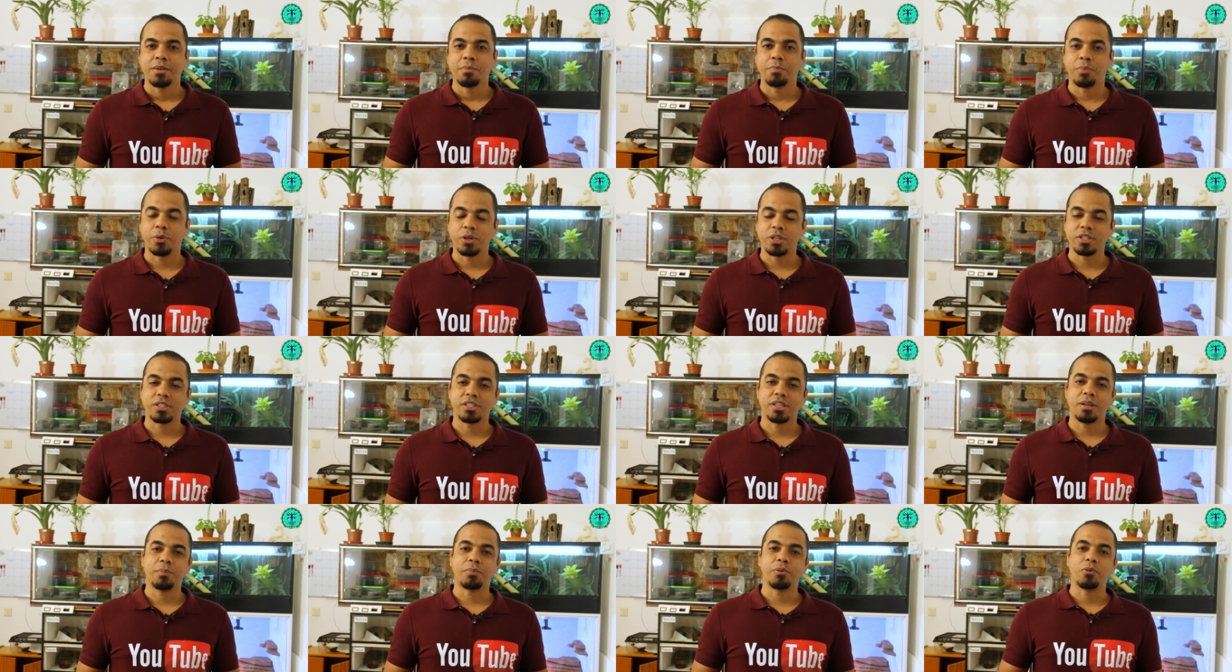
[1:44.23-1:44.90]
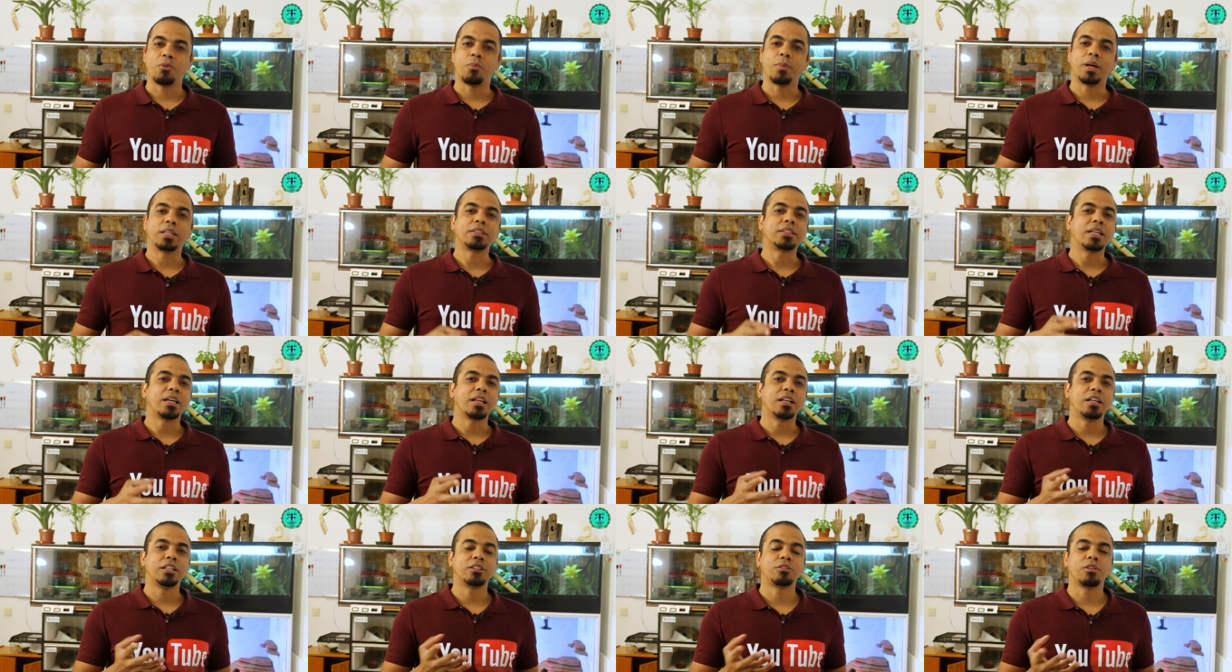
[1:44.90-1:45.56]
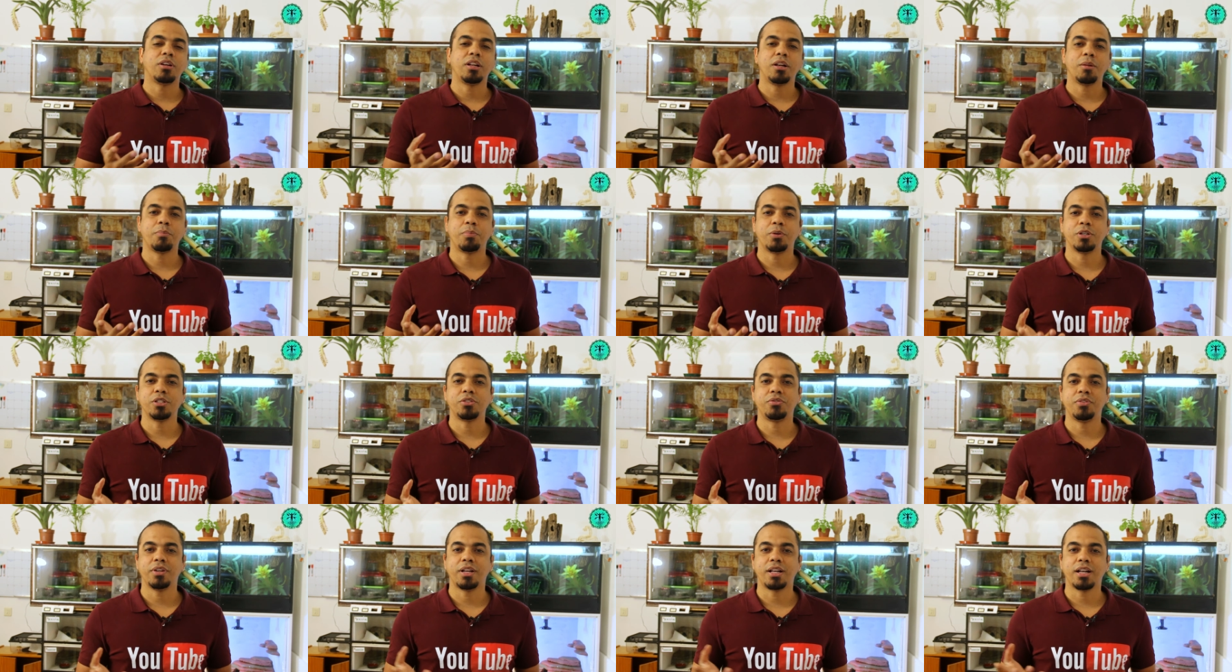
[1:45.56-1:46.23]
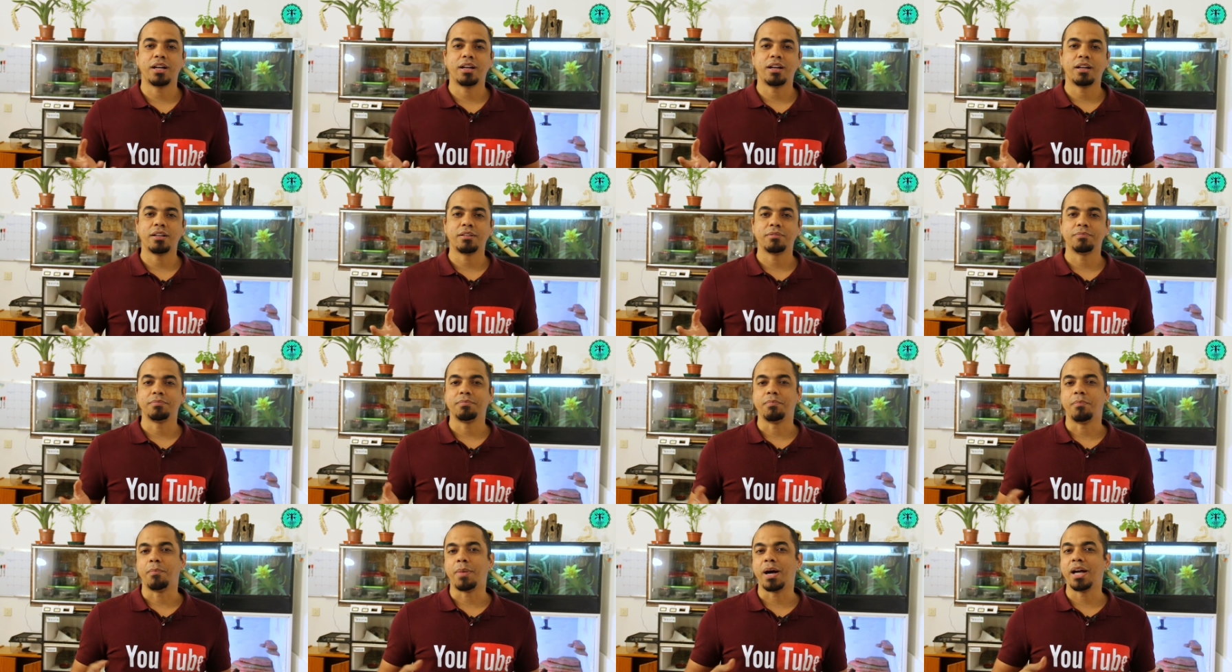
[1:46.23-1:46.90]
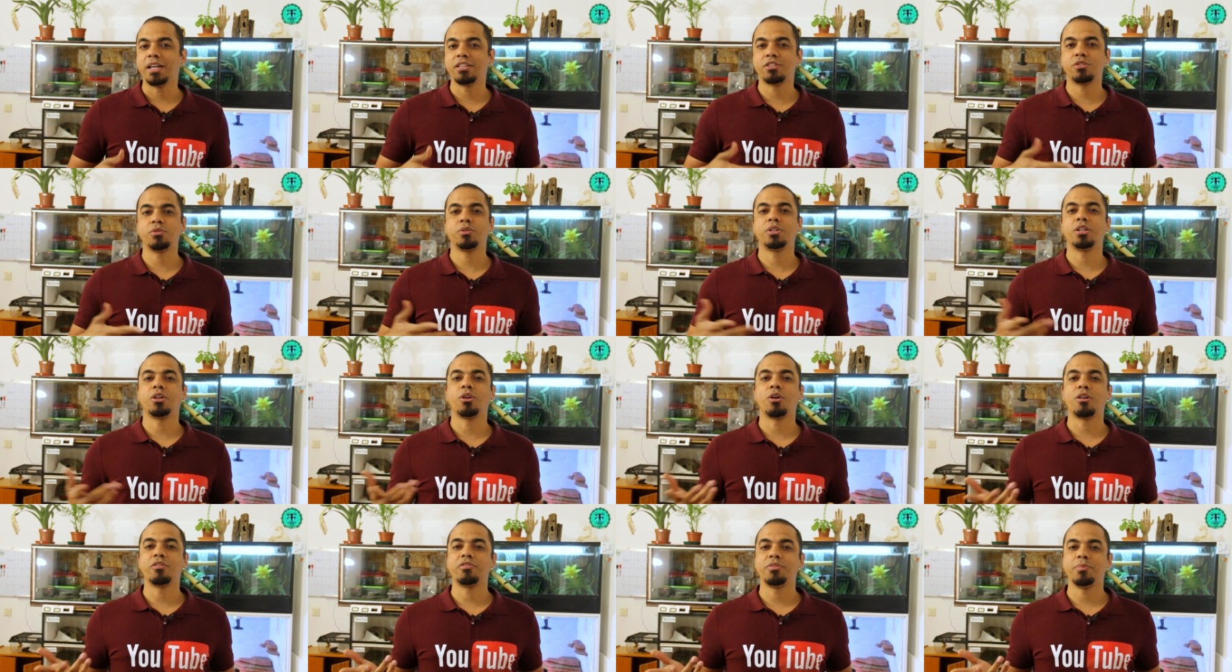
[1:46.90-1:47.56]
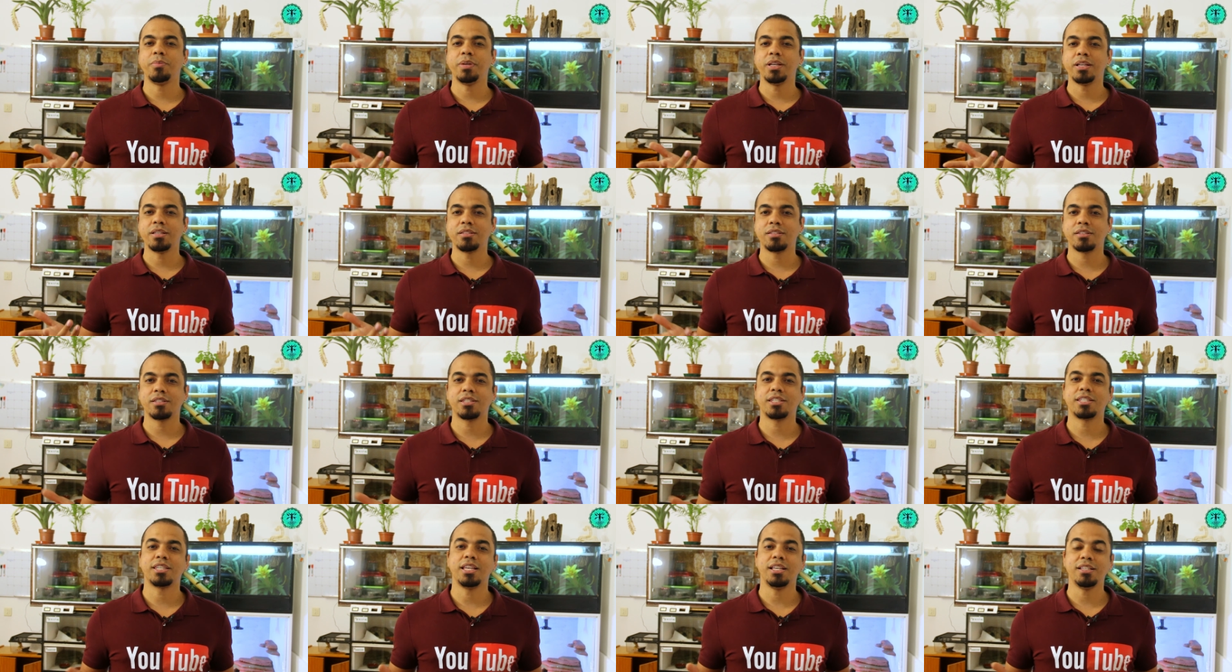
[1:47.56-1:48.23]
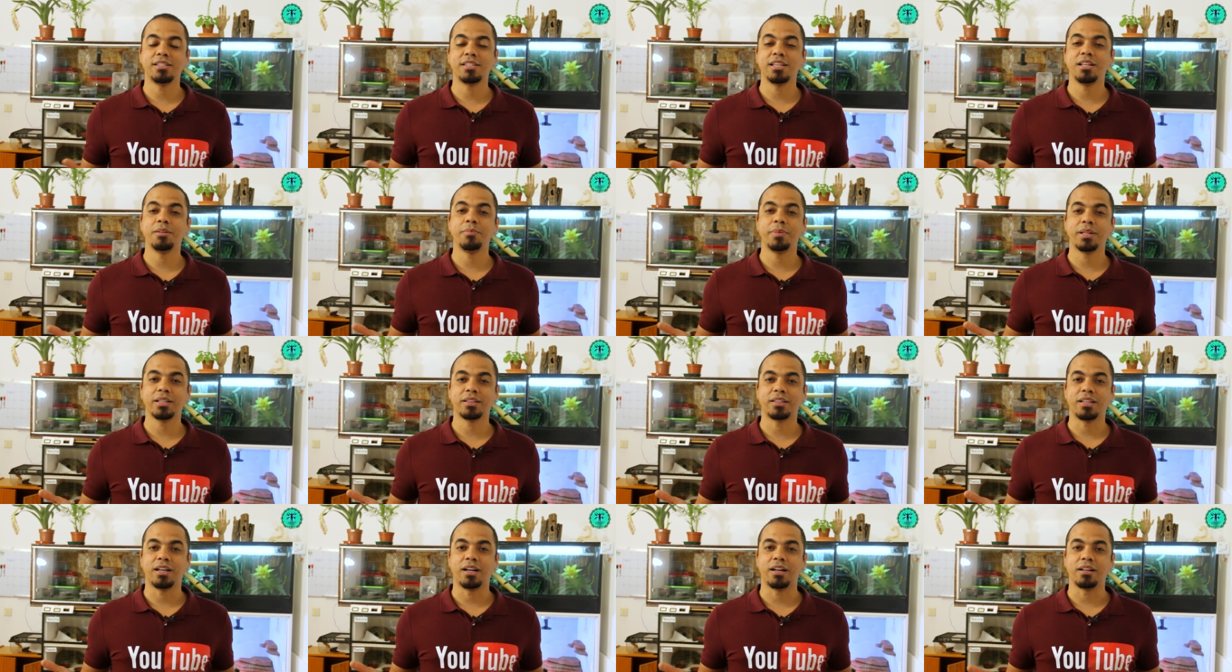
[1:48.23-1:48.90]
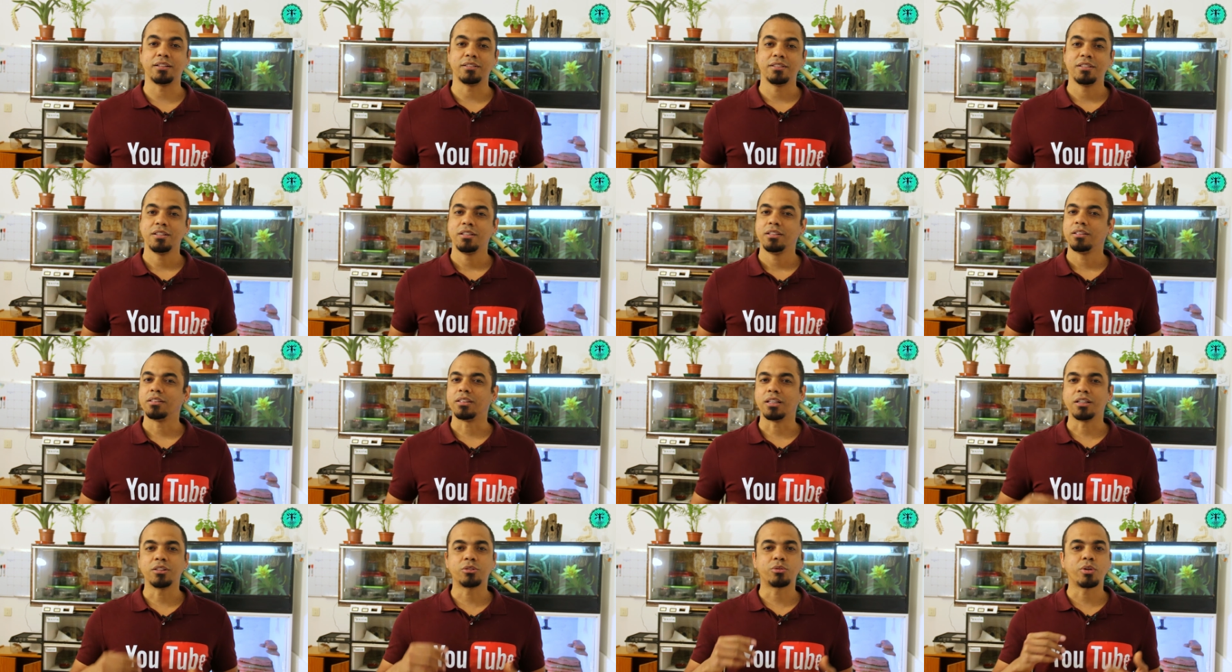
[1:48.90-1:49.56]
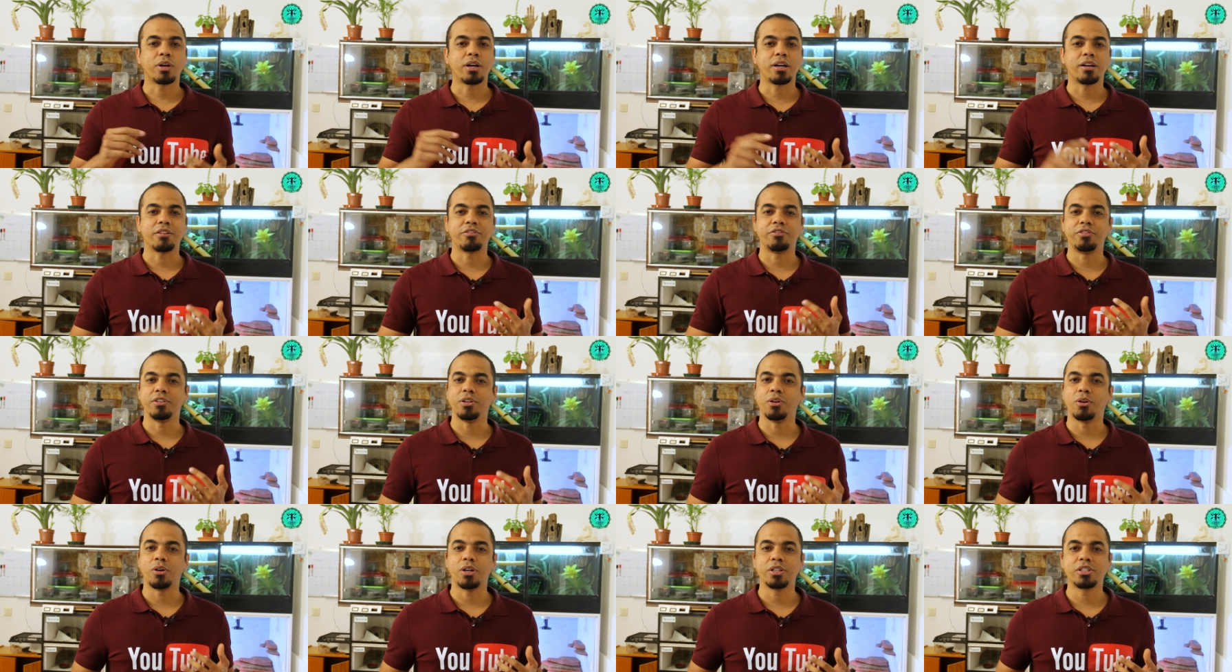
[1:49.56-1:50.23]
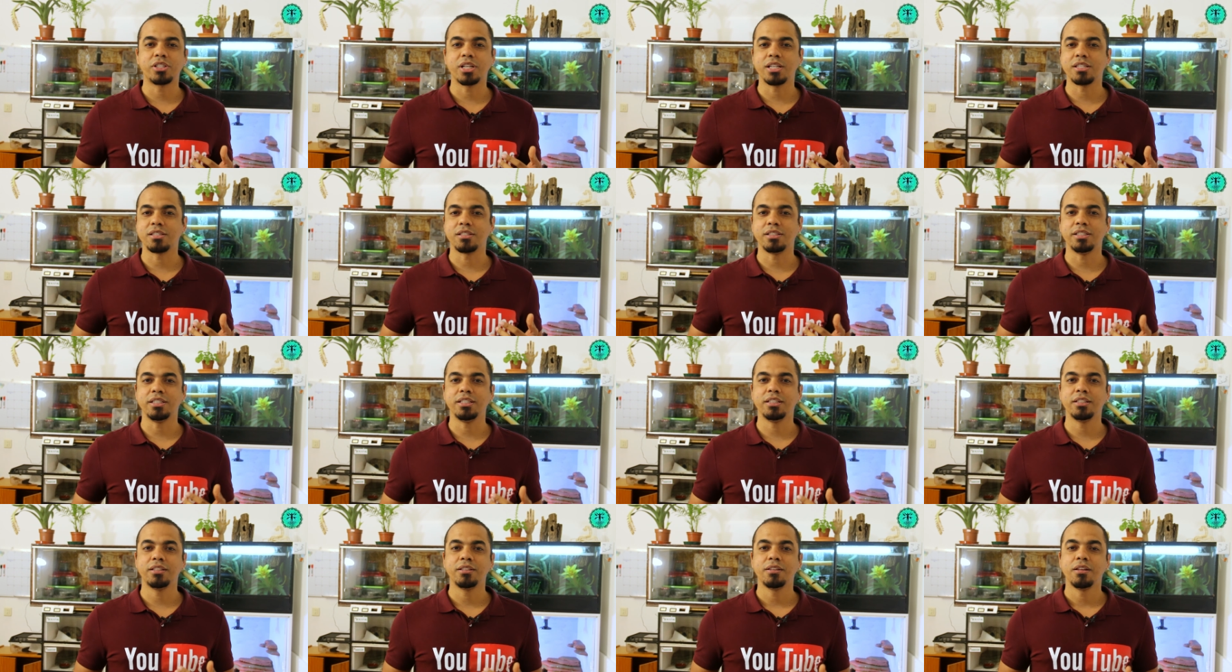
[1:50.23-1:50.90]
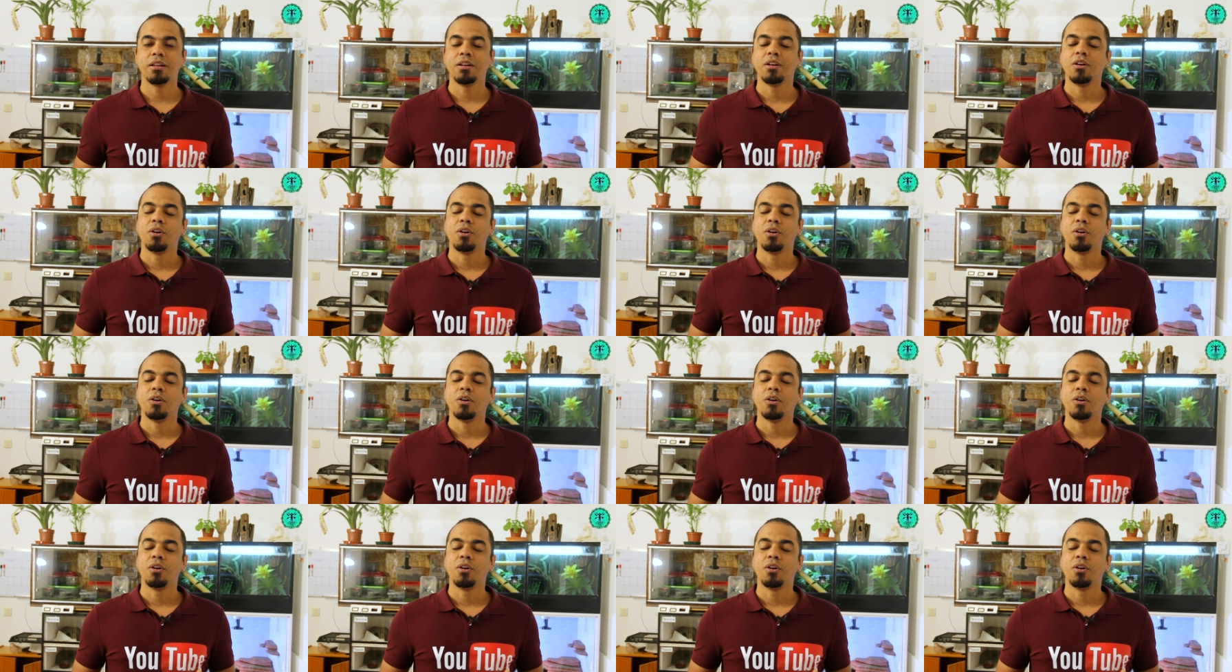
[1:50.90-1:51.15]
Por exemplo, uma tarântula pode ficar mais do que nove meses sem se alimentar, tanto a filhote, a sling,